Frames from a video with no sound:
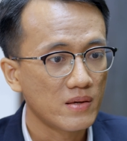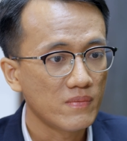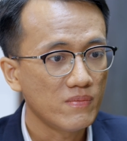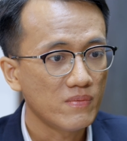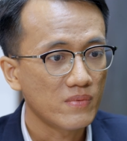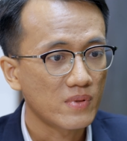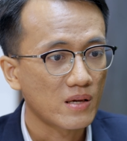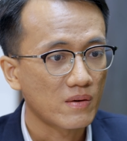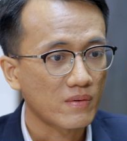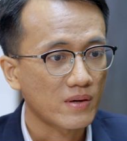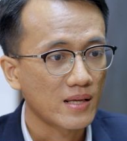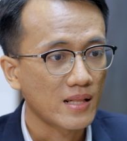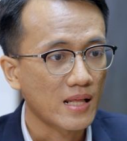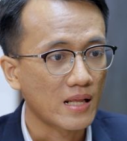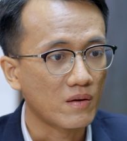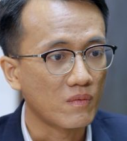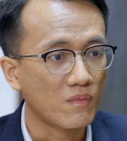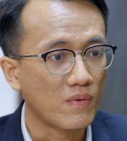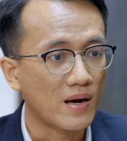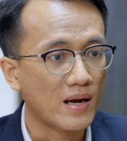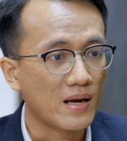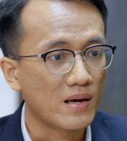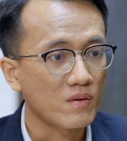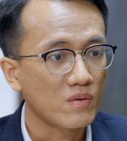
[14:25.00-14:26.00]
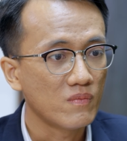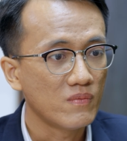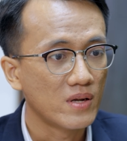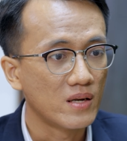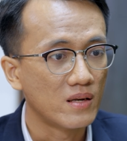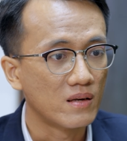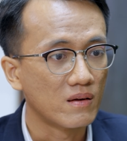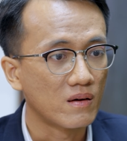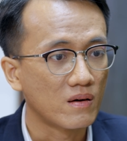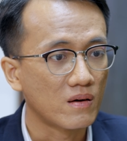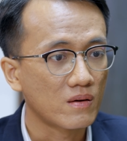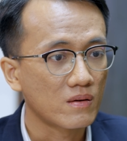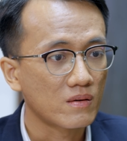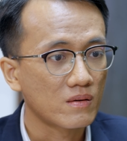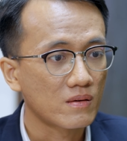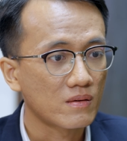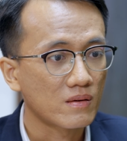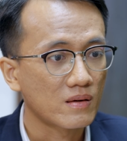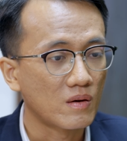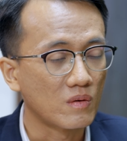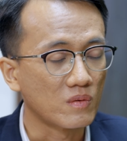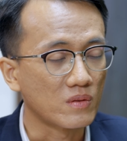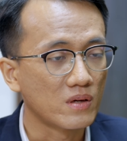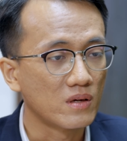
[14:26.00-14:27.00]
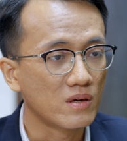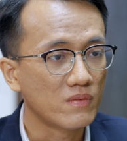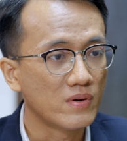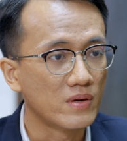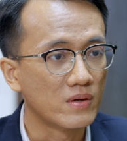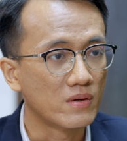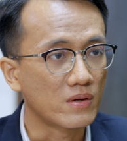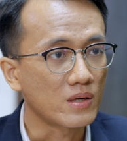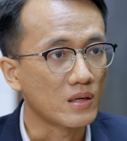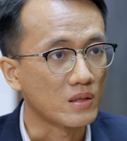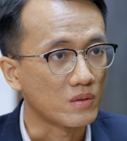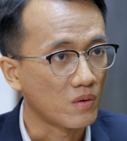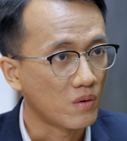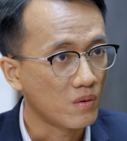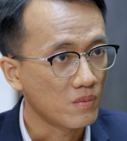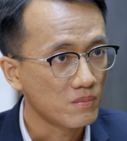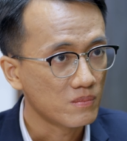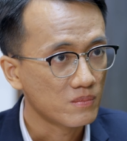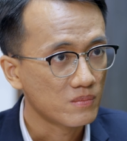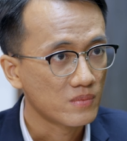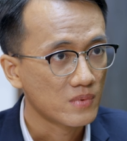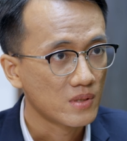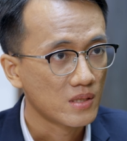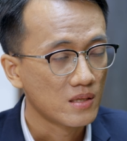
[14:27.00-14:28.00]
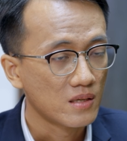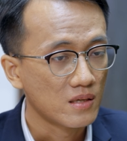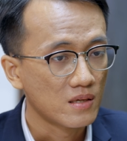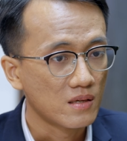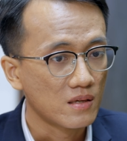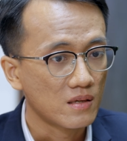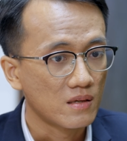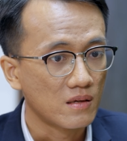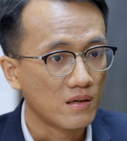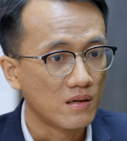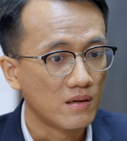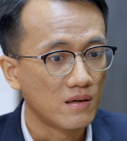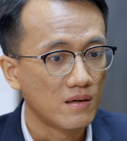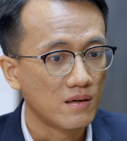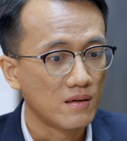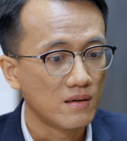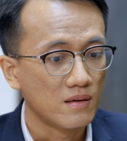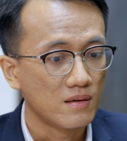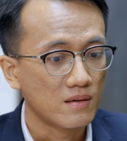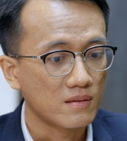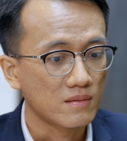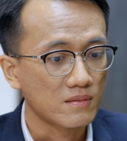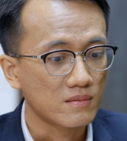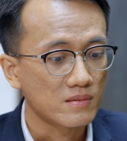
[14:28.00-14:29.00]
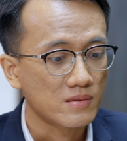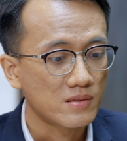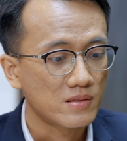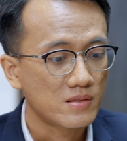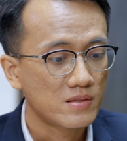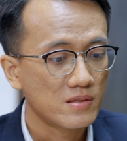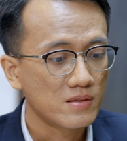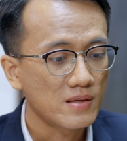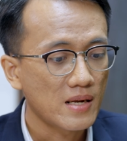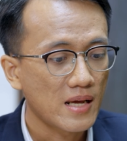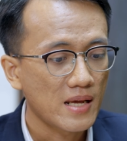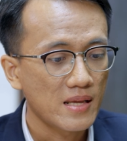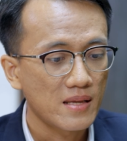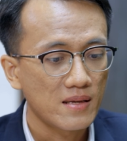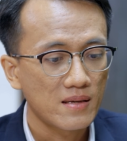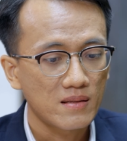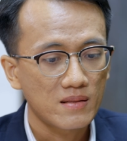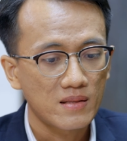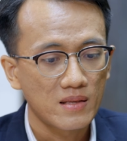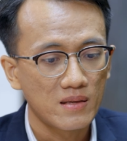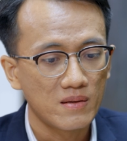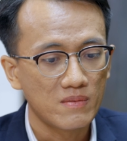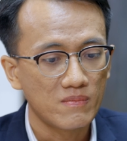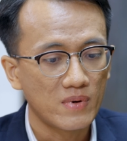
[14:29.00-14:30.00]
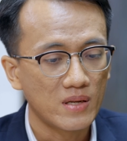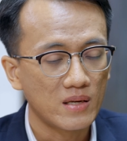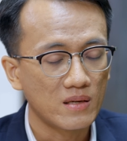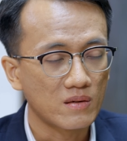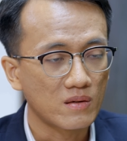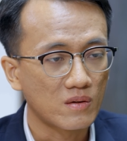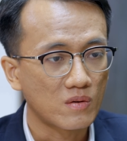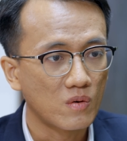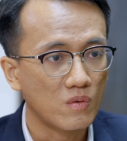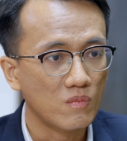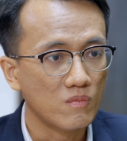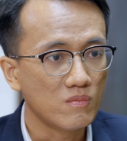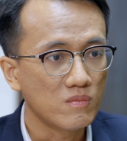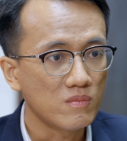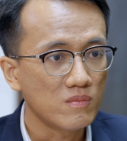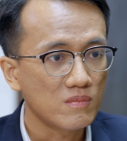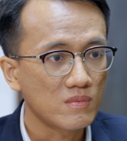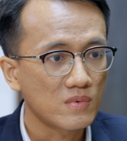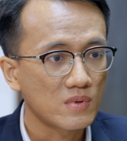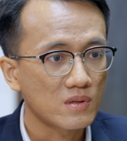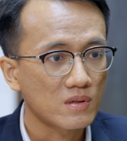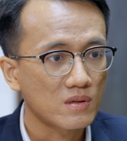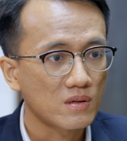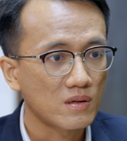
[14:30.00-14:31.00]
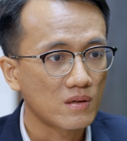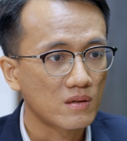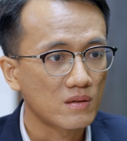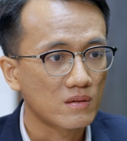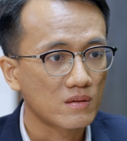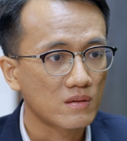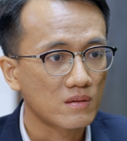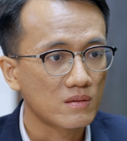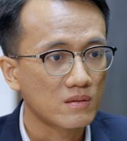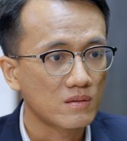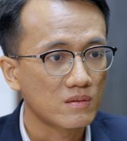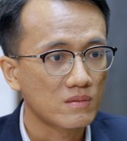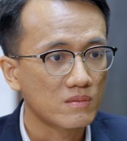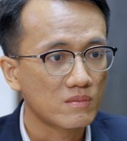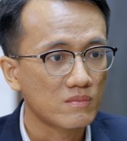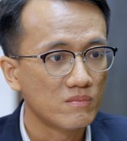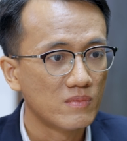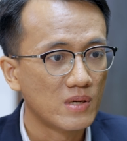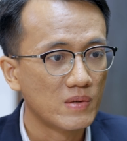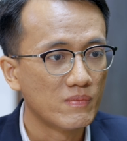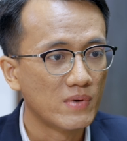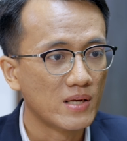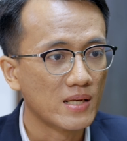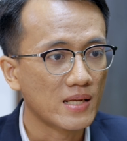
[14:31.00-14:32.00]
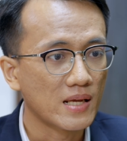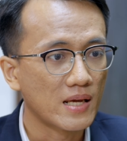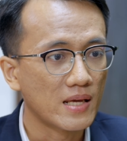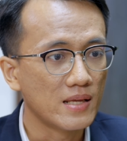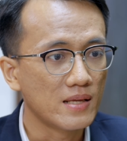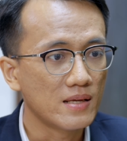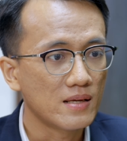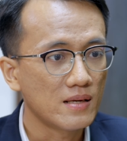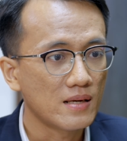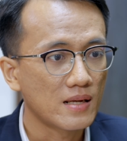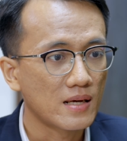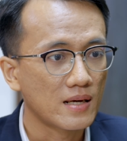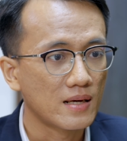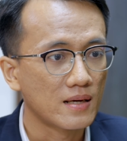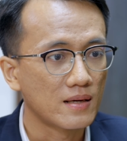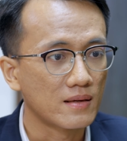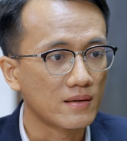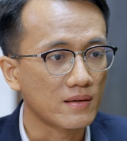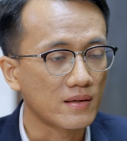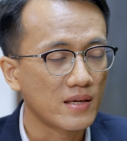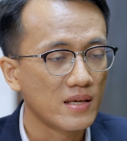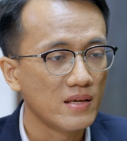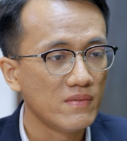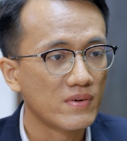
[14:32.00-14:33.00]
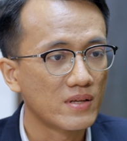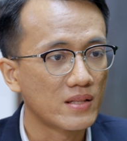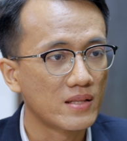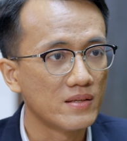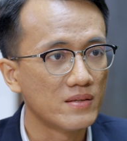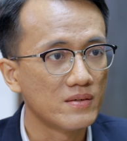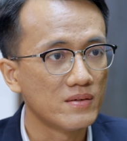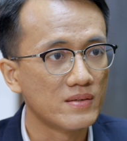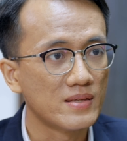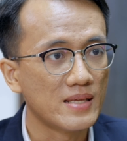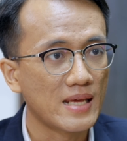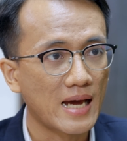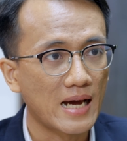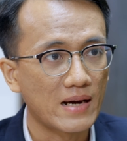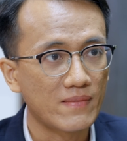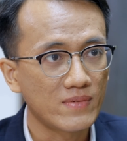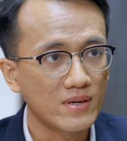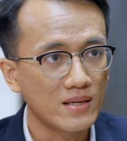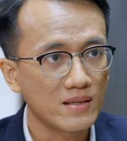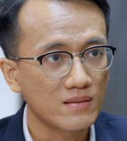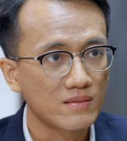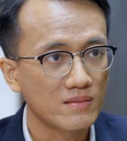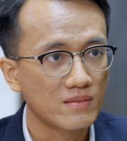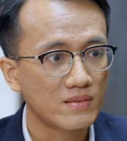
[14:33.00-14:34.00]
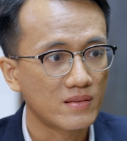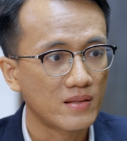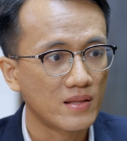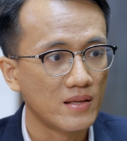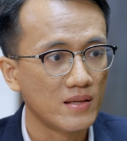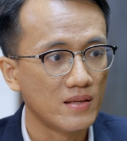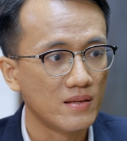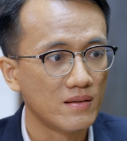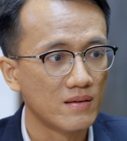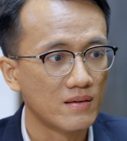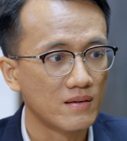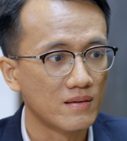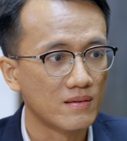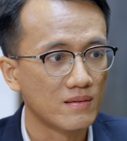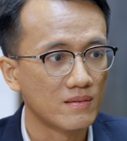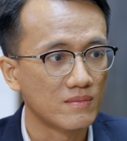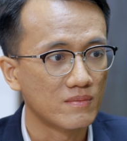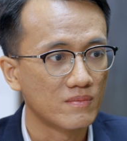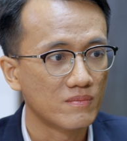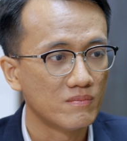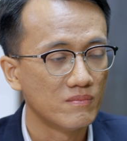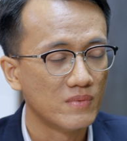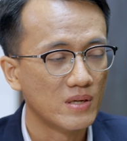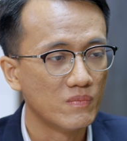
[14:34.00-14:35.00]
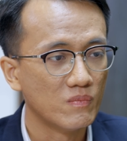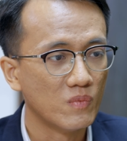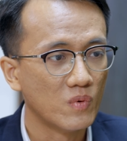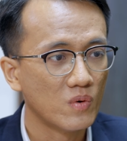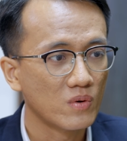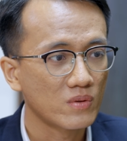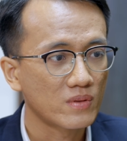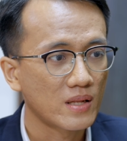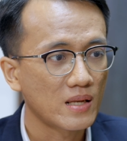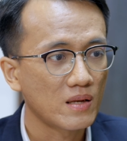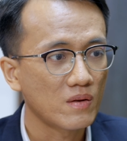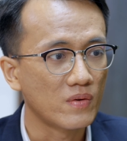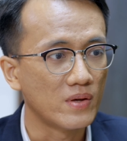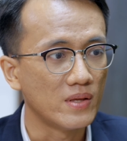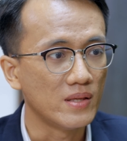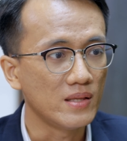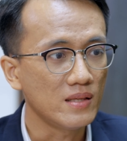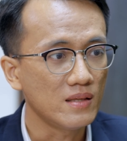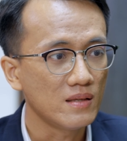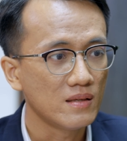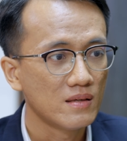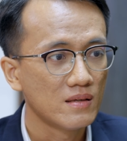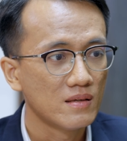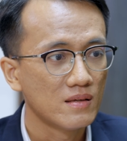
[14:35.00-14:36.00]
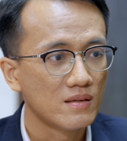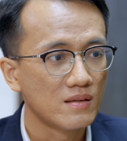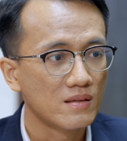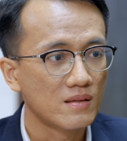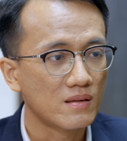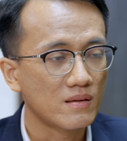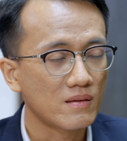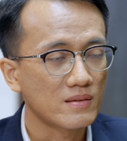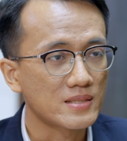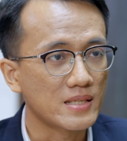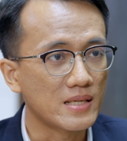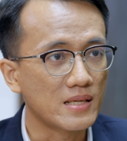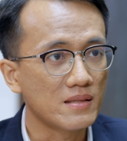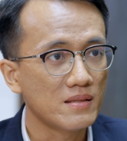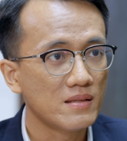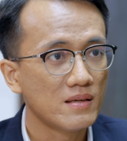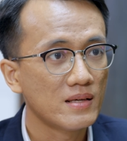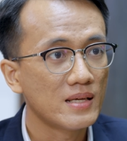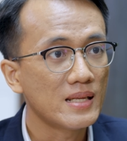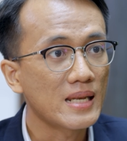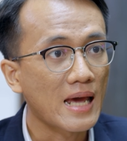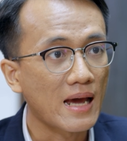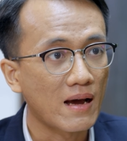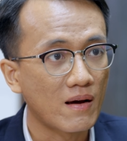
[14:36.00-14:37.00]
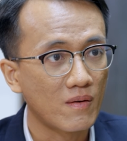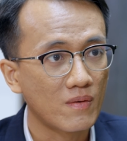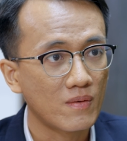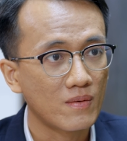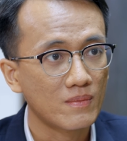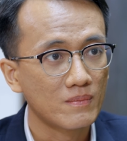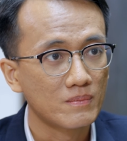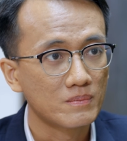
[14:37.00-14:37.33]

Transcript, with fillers: giúp cho cái thành quả của mình nó đầu tư của mình rất là tốt Ờ, trước đây á, thì mình cũng uh, mình mình nghĩ là khi mà thị trường giảm á, thì uh, mình mua tích lũy nó sẽ như thế nào